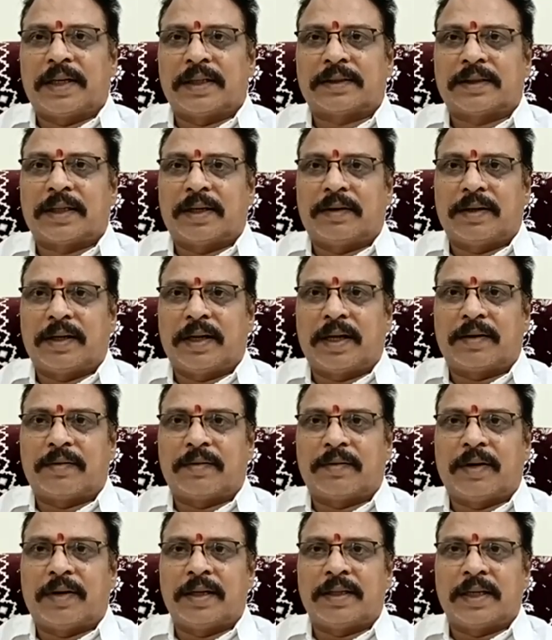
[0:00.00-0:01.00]
చేస్తా ఉన్నారు
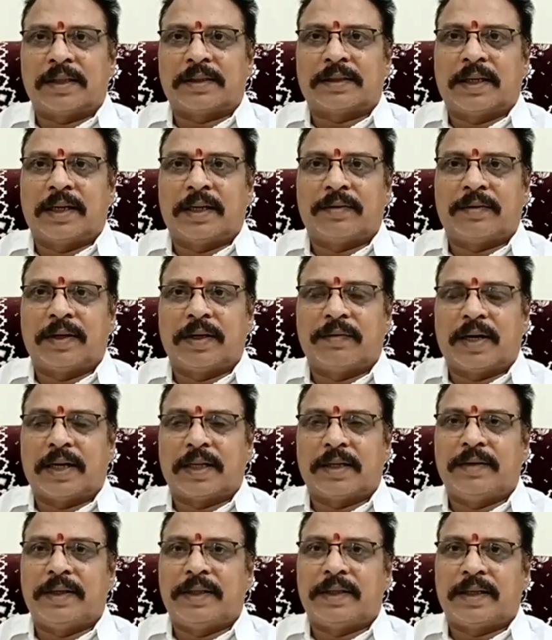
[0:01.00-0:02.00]
వాళ్ళు చేస్తున్నటువంటి
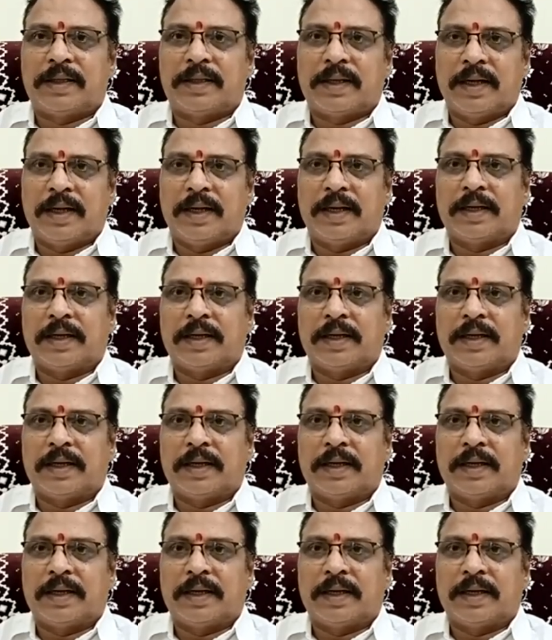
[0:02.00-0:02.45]
వాదం ఏంటంటే